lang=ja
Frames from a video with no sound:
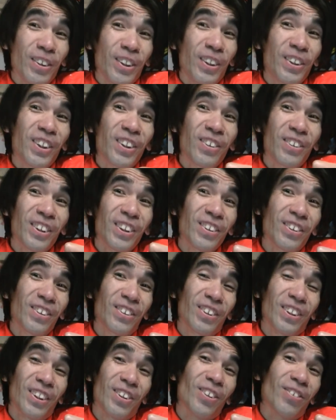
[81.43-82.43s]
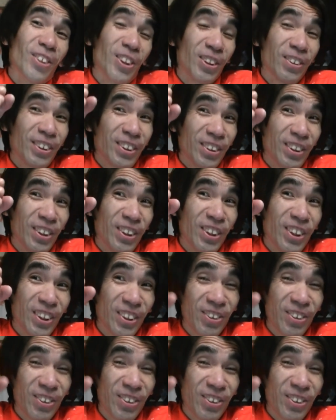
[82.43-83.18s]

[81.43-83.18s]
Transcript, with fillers: 行きたくなくて応募してるわけじゃないんだから。